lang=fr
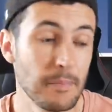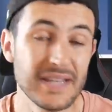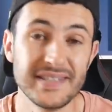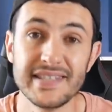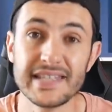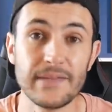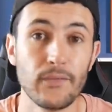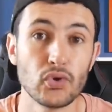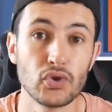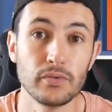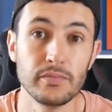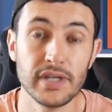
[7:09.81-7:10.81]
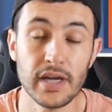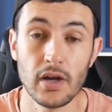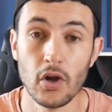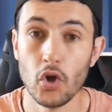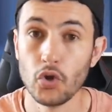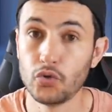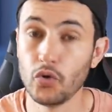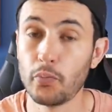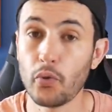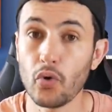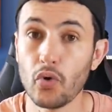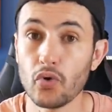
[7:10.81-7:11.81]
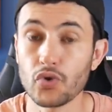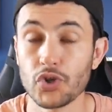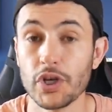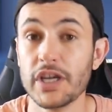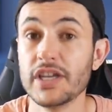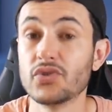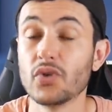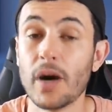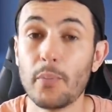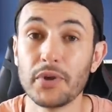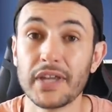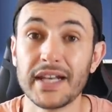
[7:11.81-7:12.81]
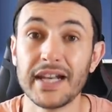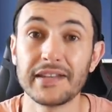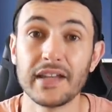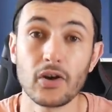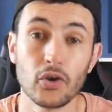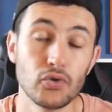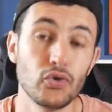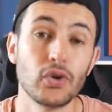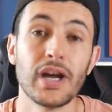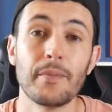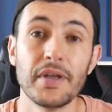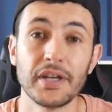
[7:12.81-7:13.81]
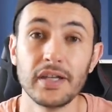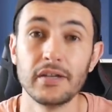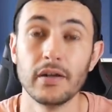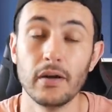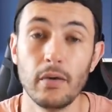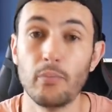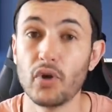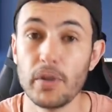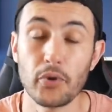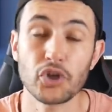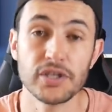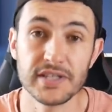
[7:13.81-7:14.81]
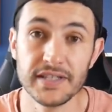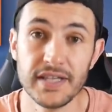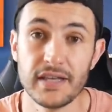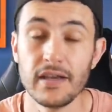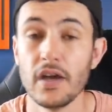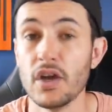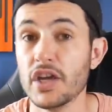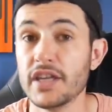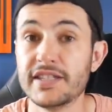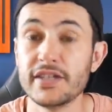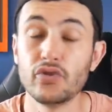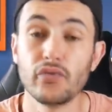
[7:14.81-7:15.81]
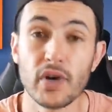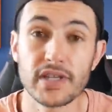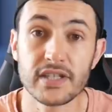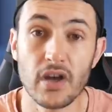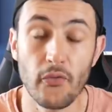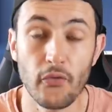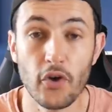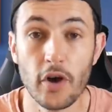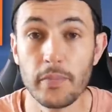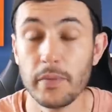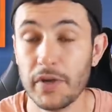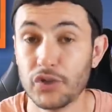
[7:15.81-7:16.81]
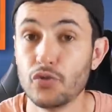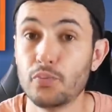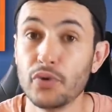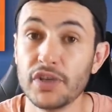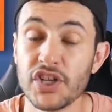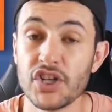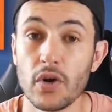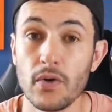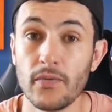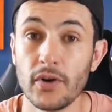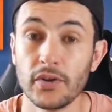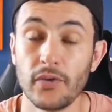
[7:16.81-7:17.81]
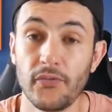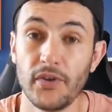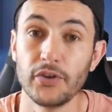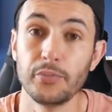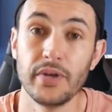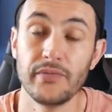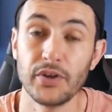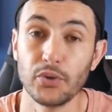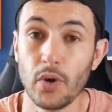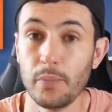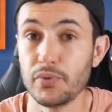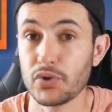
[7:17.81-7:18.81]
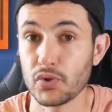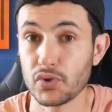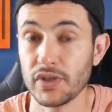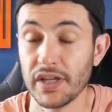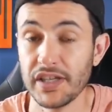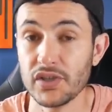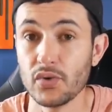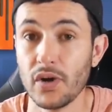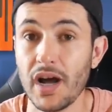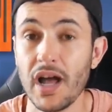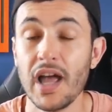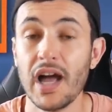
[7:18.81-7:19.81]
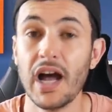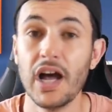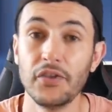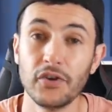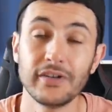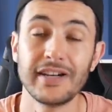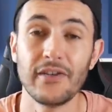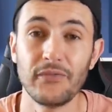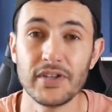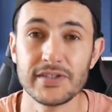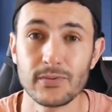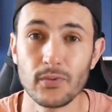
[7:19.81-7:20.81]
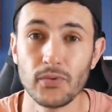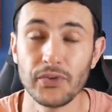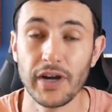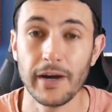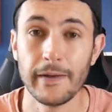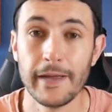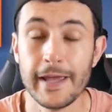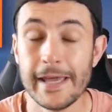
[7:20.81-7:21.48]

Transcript: Bah, si ça fonctionne bien, tu le prolonges et il sera peut-être l'attaquant du Real Madrid pour les prochaines années. Et si tu vois que c'est un flop, ben, tu peux déjà le vendre fin 2023 puisque ce dernier sera à un an de la fin de son contrat.